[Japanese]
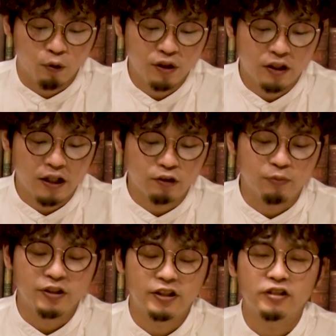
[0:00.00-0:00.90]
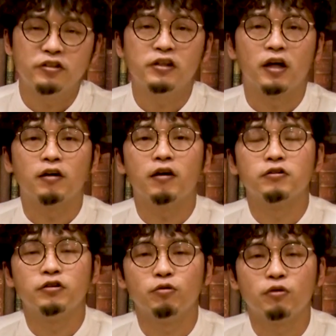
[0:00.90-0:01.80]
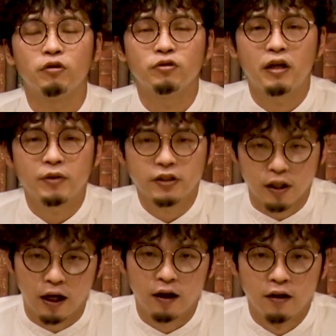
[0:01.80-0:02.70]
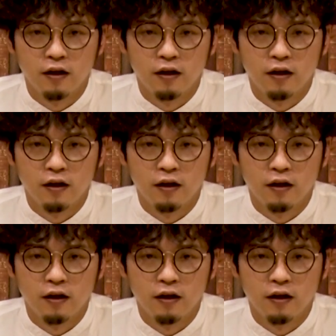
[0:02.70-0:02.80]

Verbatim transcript: ご遺体と密接に関わる仕事でございますか